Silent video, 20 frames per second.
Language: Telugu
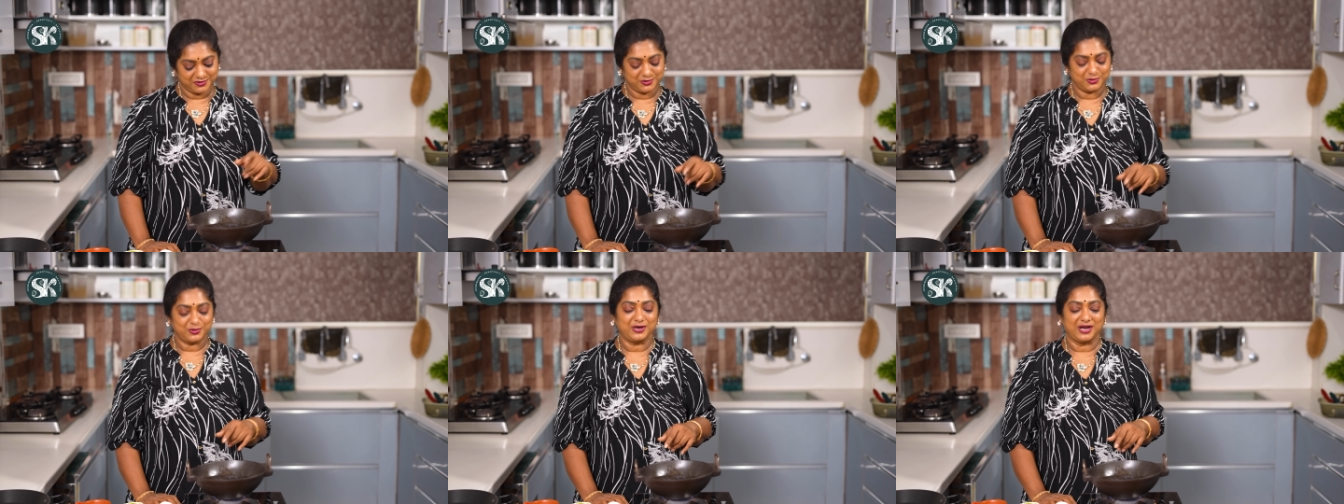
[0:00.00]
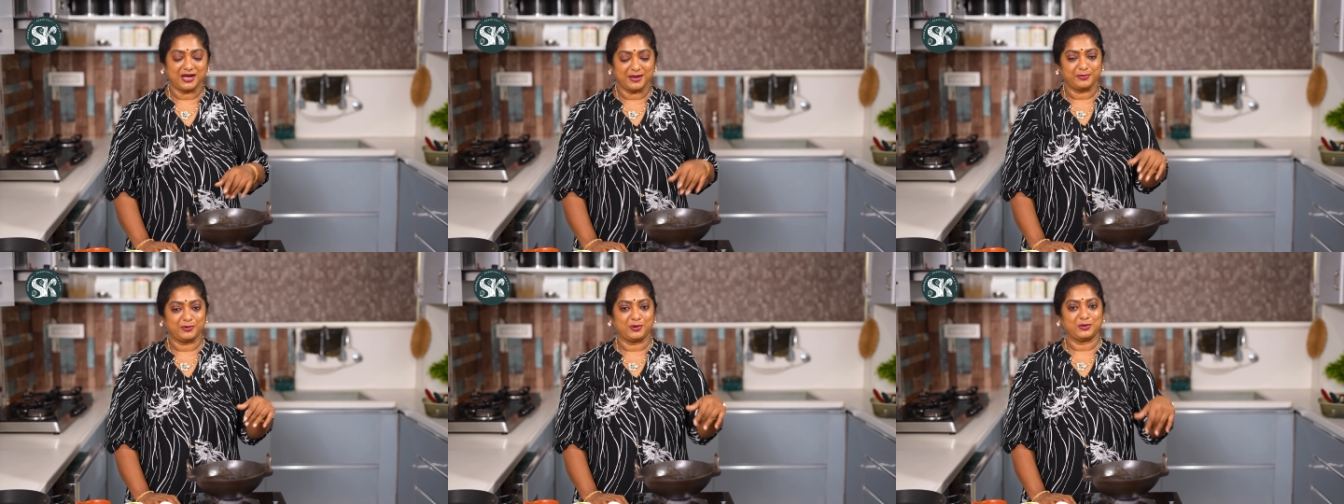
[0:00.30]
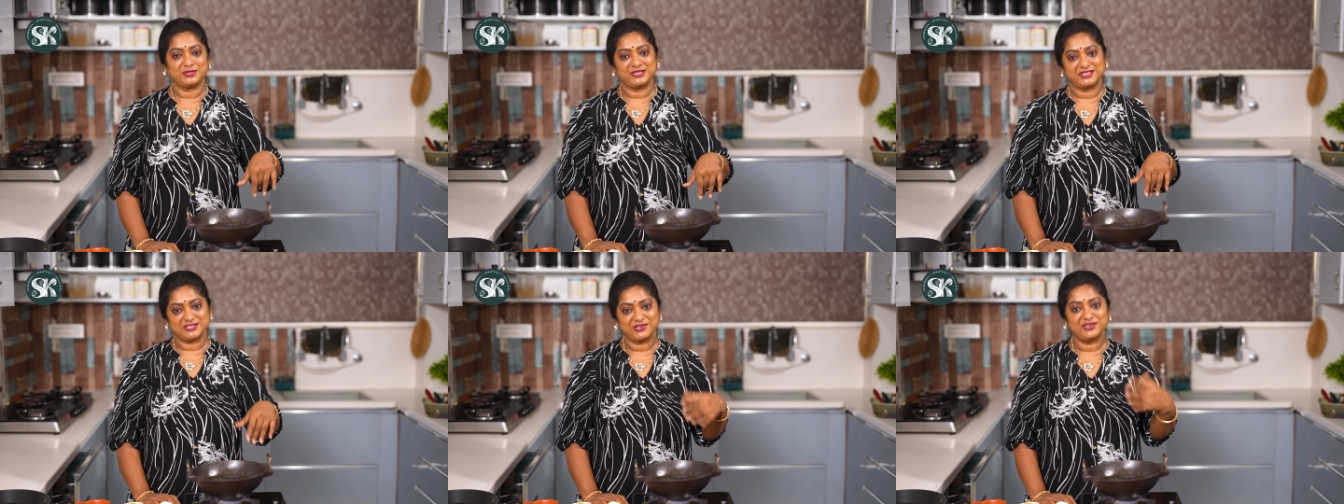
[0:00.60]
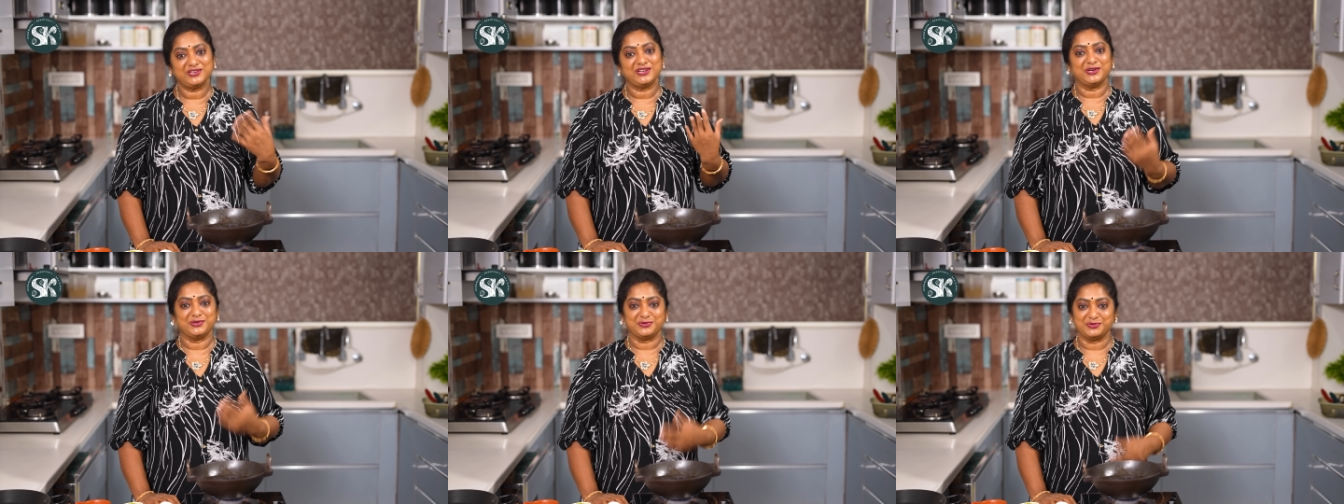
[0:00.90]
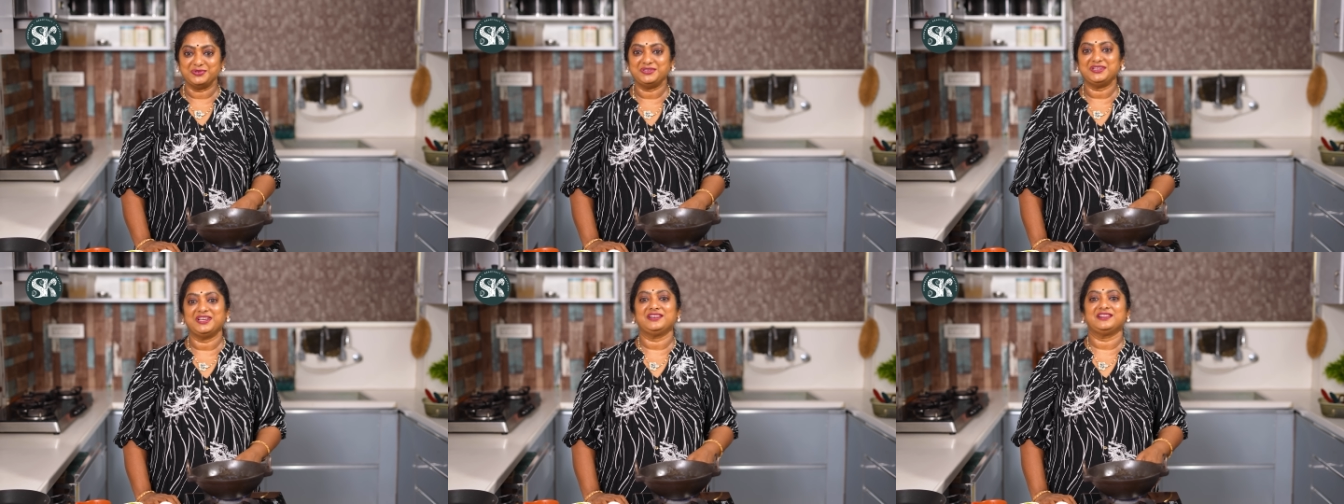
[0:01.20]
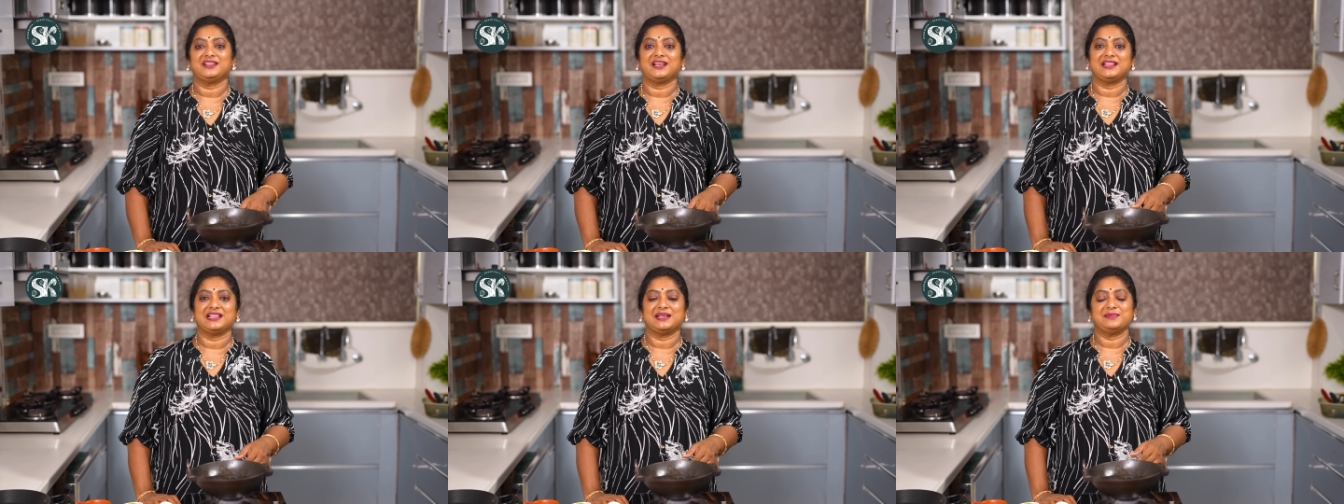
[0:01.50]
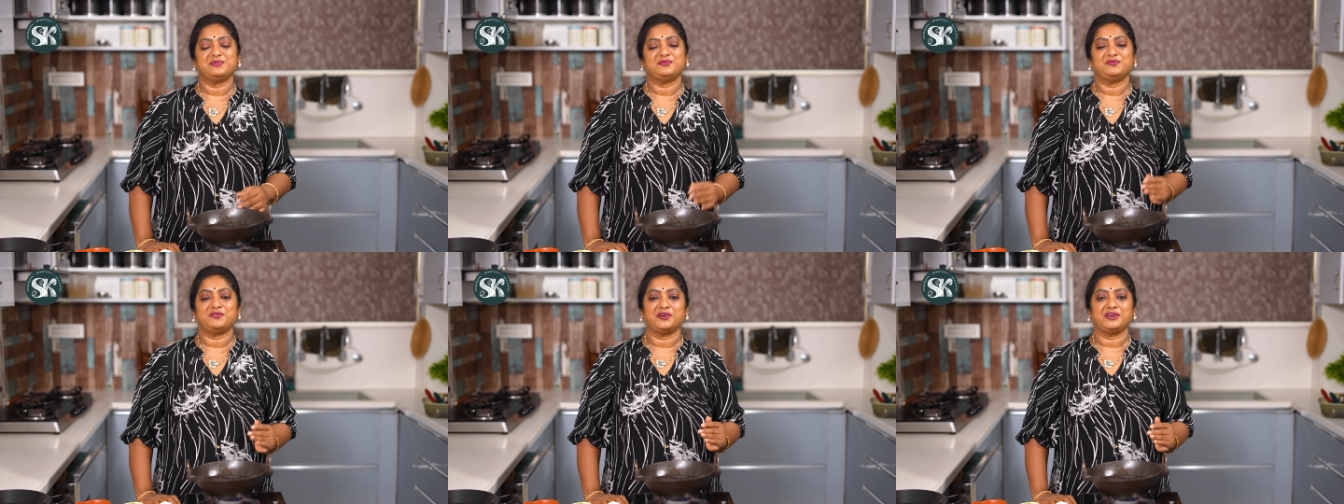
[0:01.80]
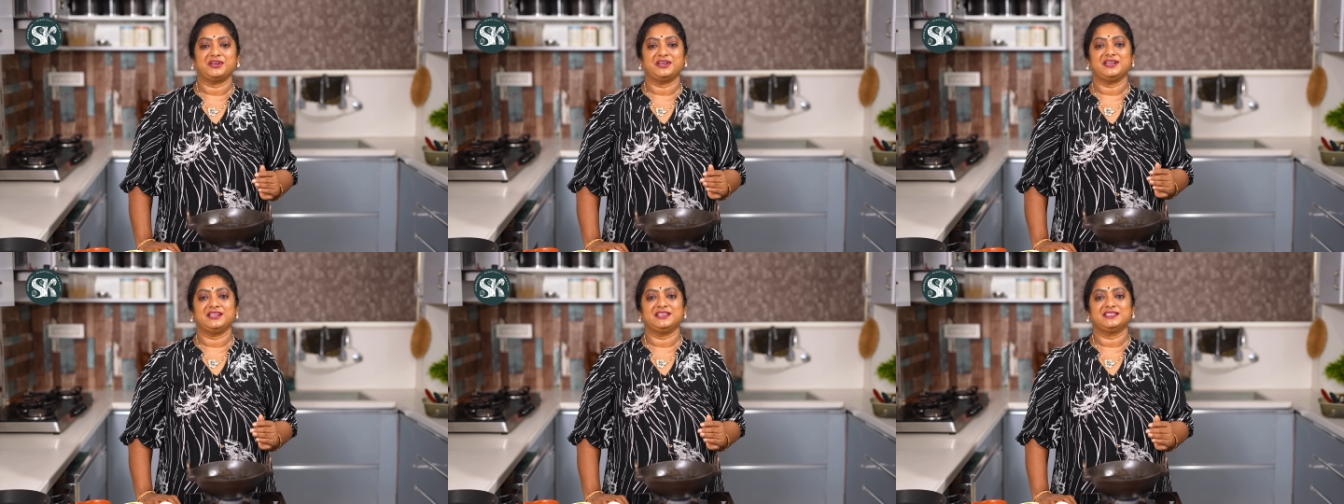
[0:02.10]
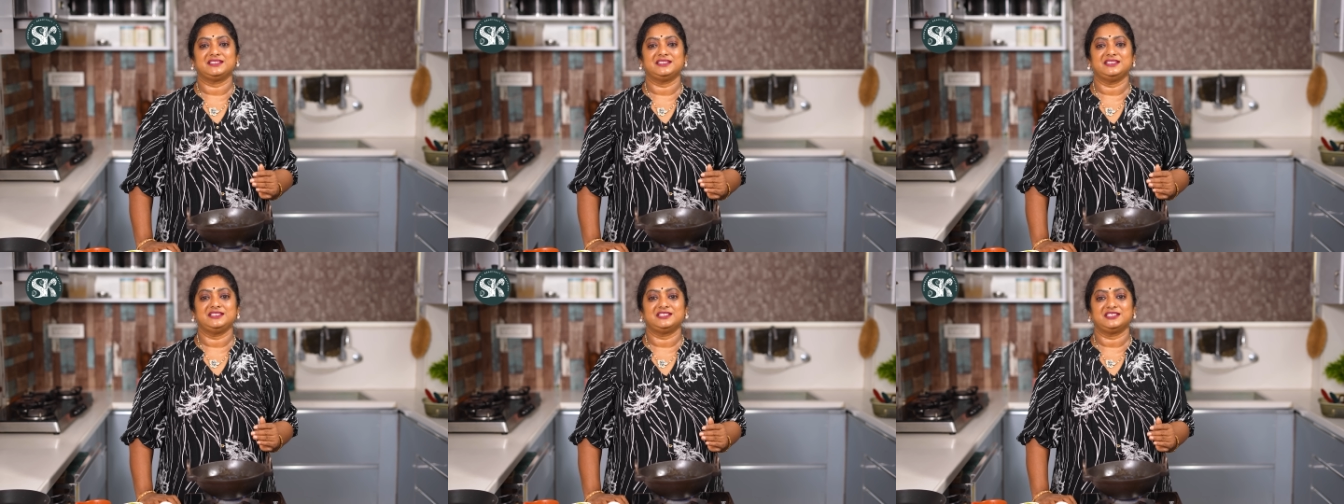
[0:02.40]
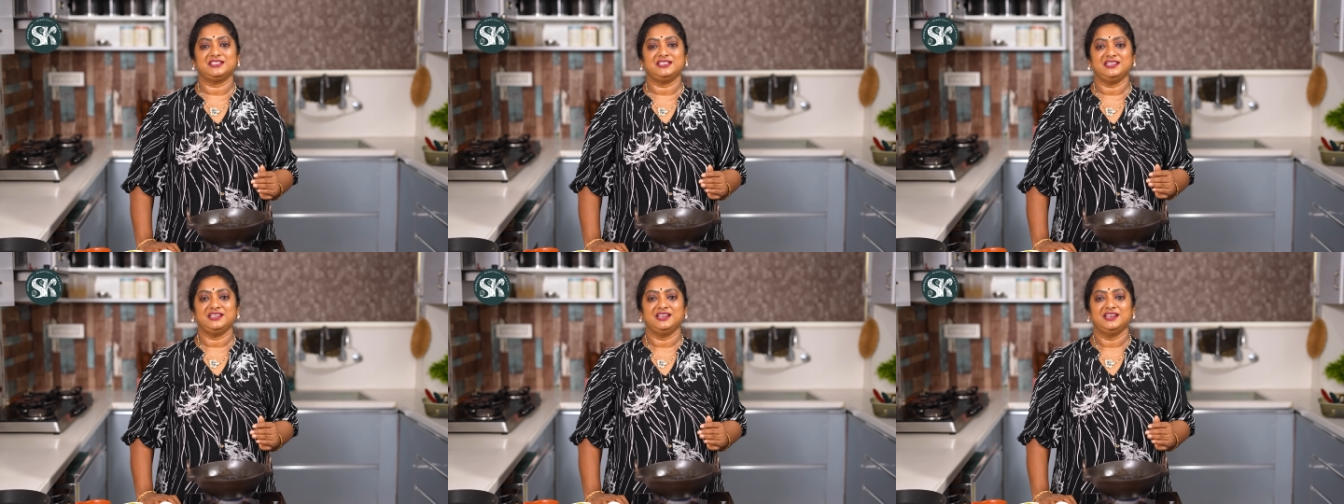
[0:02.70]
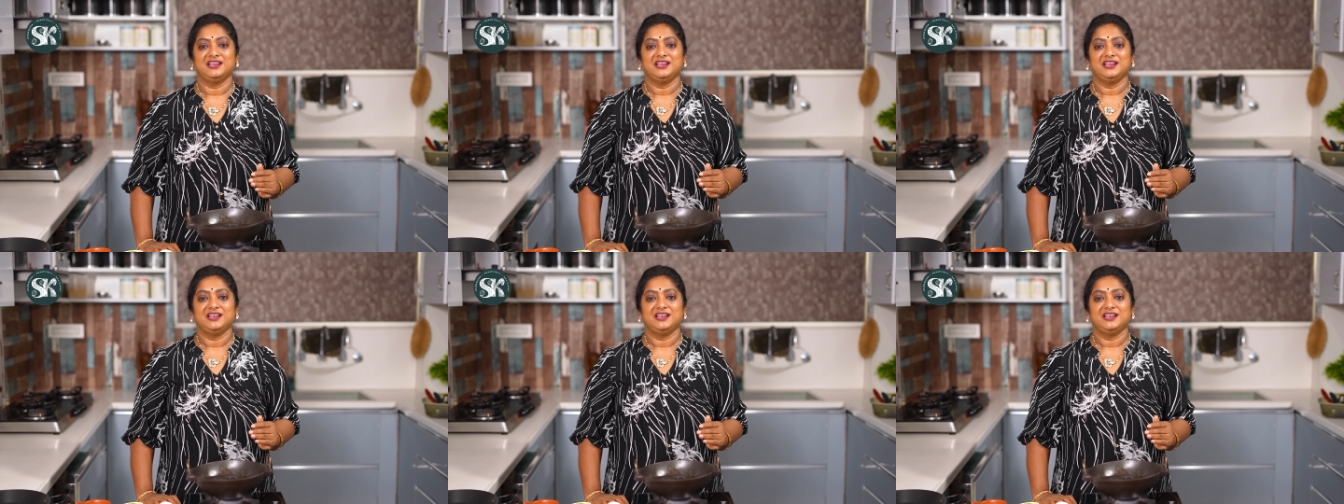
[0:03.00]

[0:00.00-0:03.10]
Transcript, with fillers: సో ఆ ప్రాసెస్లో నేను ఉన్నాను దాదాపు ఫార్టీ డేస్ నుంచి